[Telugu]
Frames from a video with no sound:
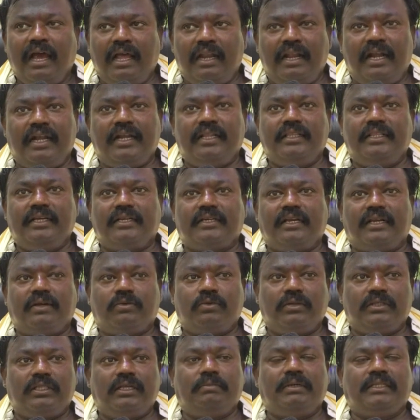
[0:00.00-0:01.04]
అలాంటిది ఇక్కడ
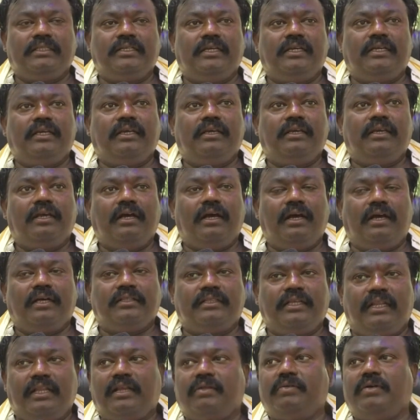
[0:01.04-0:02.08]
కొంతమంది ఆ
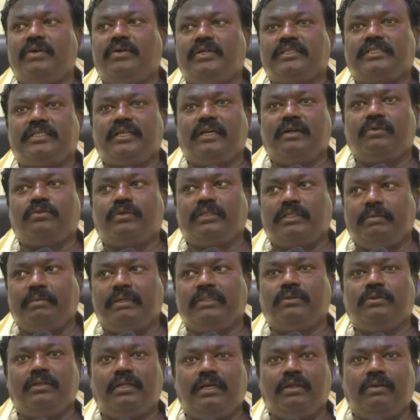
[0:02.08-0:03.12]
దళారు వ్యవస్థ
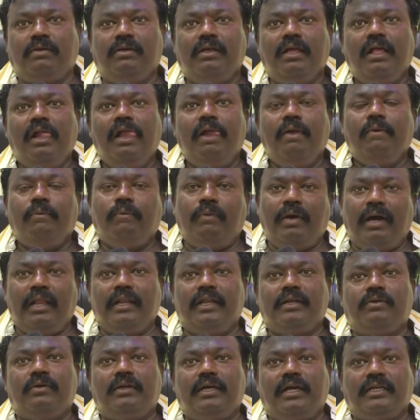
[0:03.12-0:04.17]
కొంతమంది ఉన్నారు
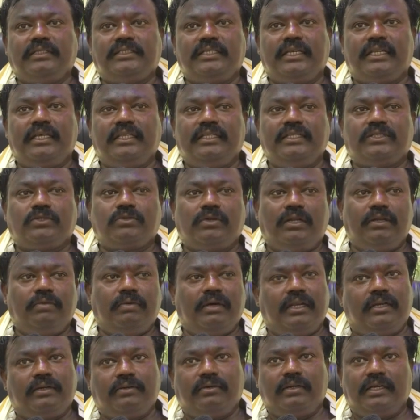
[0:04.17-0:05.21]
వాళ్ళని కూడా చర్య తీసుకొని
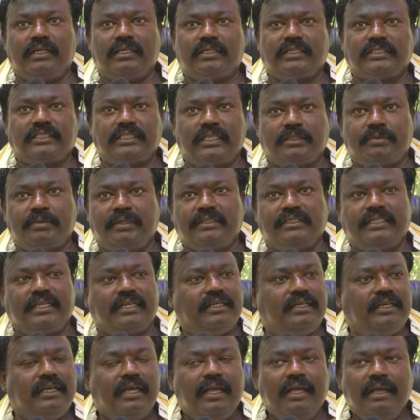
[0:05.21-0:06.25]
వాళ్ళని కూడా ఇక్కడ సస్పెండ్
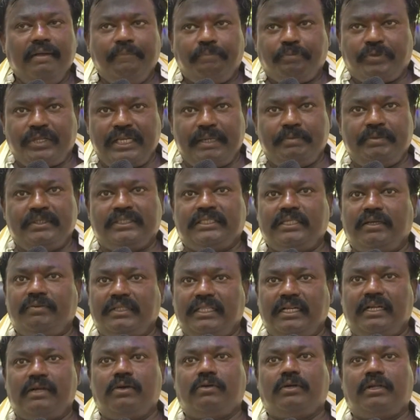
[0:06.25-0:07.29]
జరిగే చేపించే
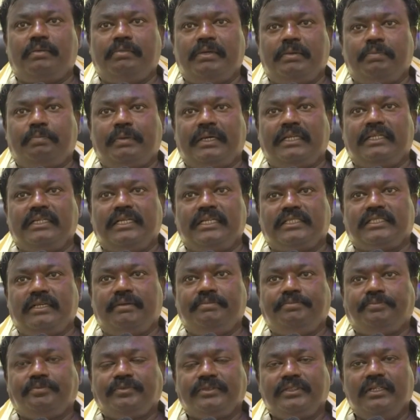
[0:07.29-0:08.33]
విధంగా కూడా మేము పని చేస్తాం